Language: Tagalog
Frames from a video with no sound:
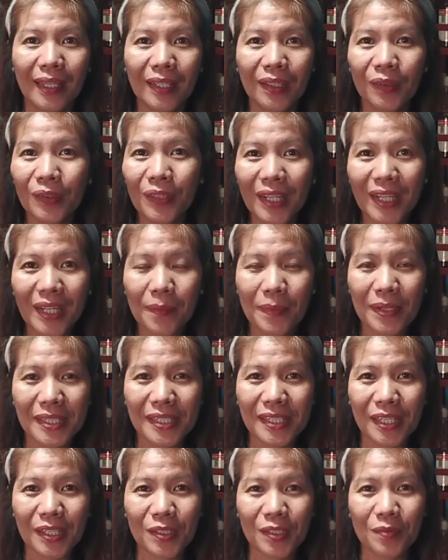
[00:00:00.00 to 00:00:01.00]
Hello na
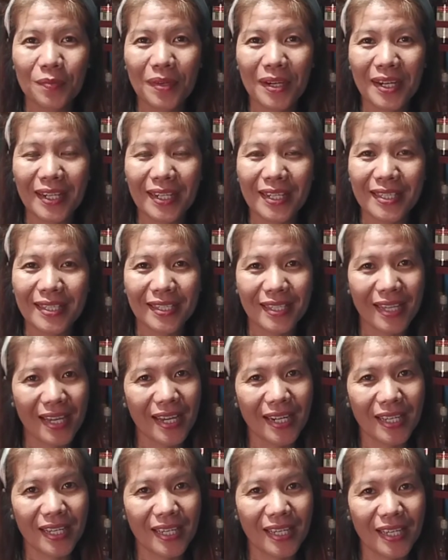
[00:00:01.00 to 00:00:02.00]
naman sa inyo mga
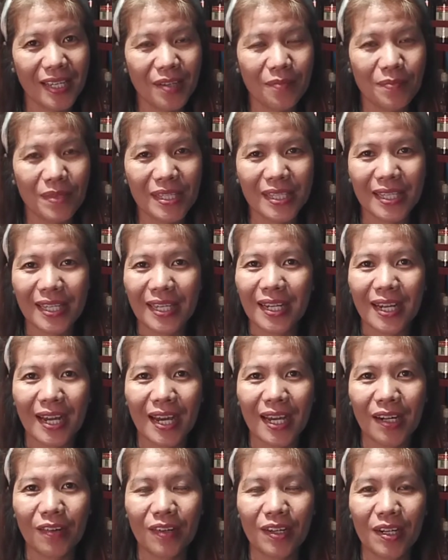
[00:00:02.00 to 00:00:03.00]
kasari! Masayang
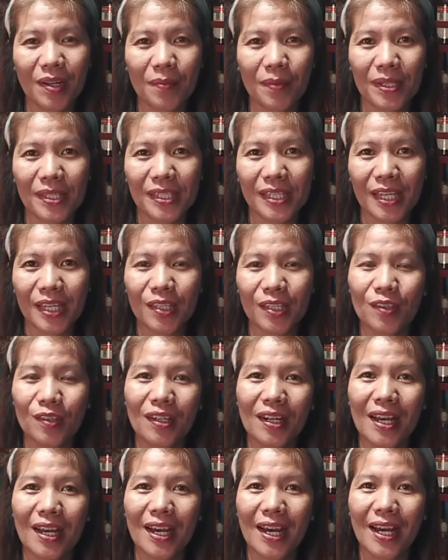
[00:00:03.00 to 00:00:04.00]
araw na naman sa
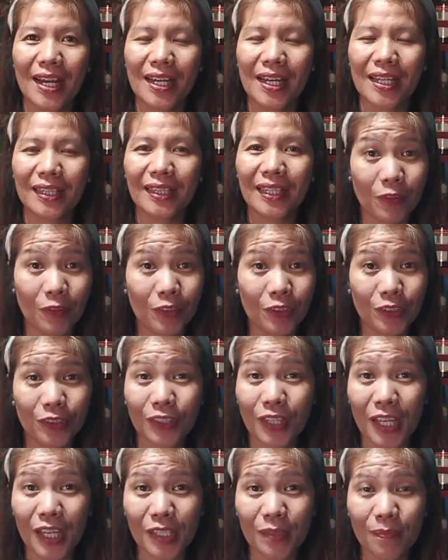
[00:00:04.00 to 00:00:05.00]
inyong lahat. For
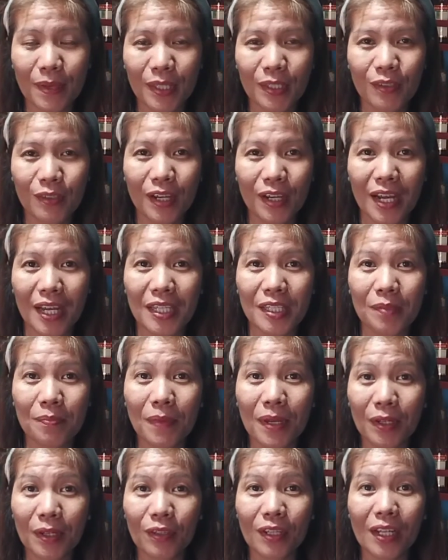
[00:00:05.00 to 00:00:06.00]
today's video guys,
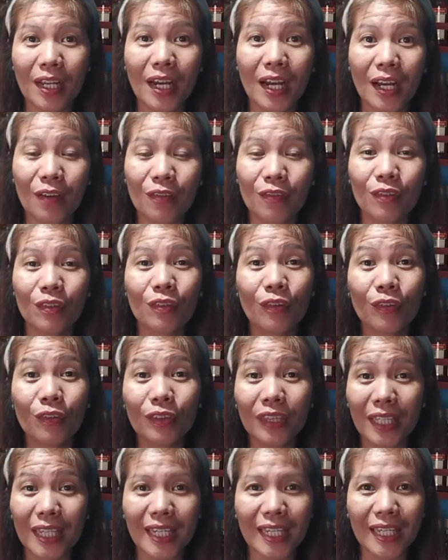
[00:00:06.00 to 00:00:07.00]
meron lang akong
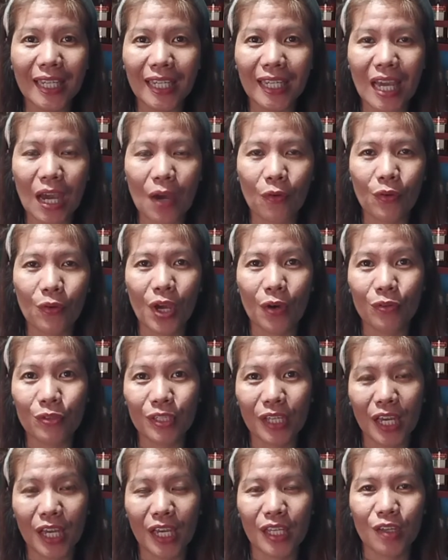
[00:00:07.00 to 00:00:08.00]
konting yaw-yaw
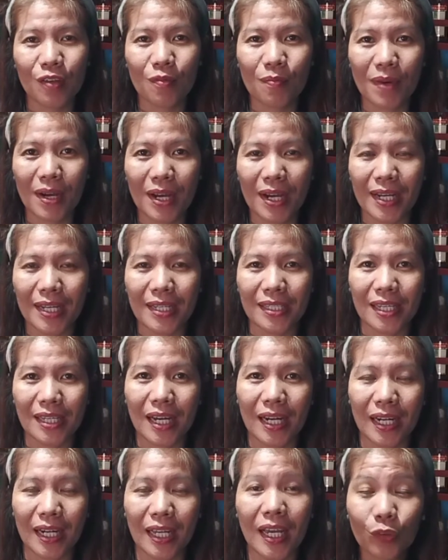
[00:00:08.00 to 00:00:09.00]
sa inyo mga
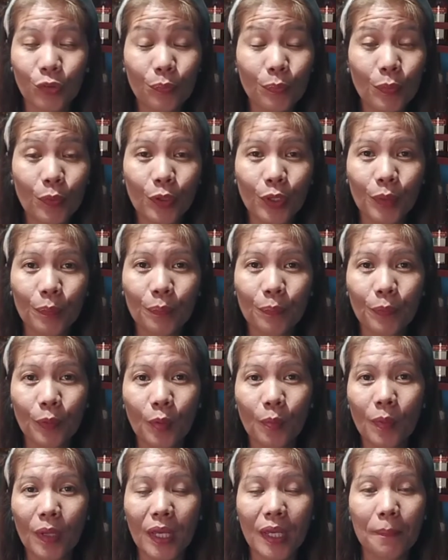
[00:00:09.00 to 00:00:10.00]
kasari. Ito po yung
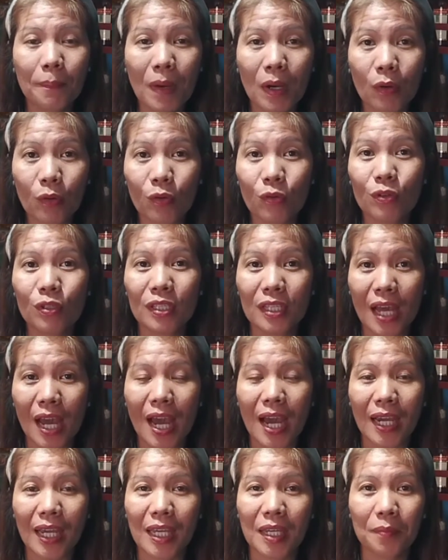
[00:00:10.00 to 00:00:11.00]
problema ko
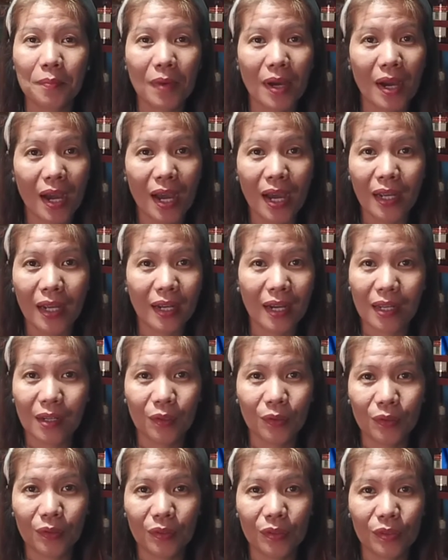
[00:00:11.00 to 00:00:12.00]
sa aking mga
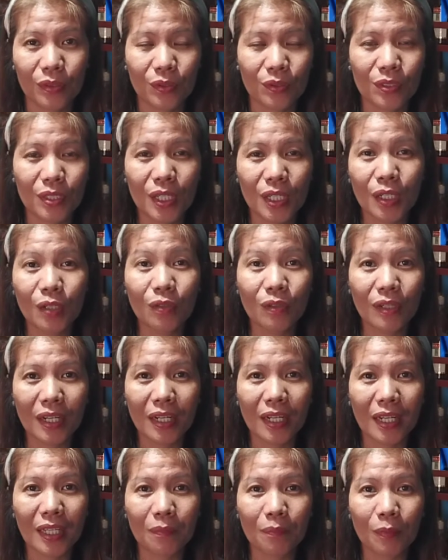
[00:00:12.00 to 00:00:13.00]
galon. So sinong
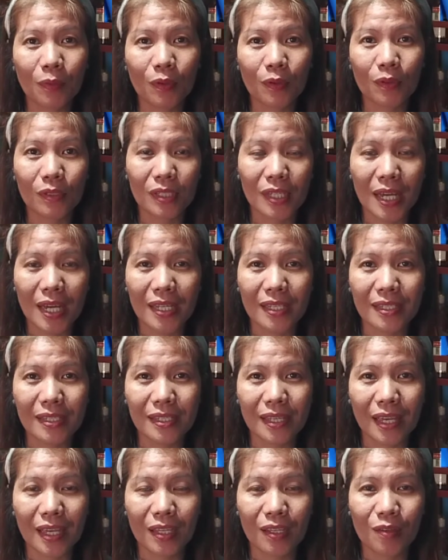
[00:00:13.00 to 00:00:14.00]
relate po dyan
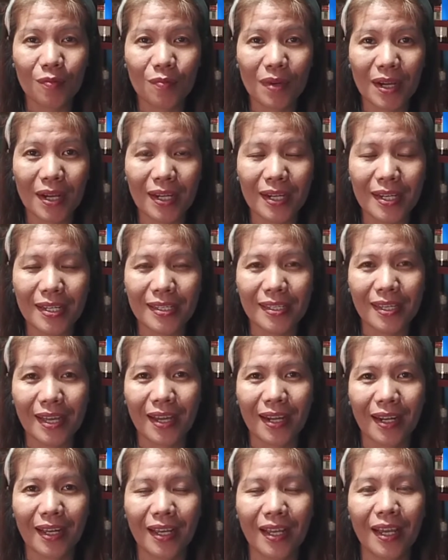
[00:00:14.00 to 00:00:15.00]
sa inyo mga
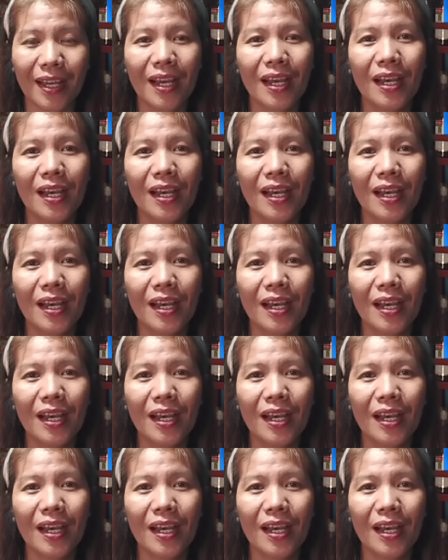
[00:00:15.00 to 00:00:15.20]
kasari?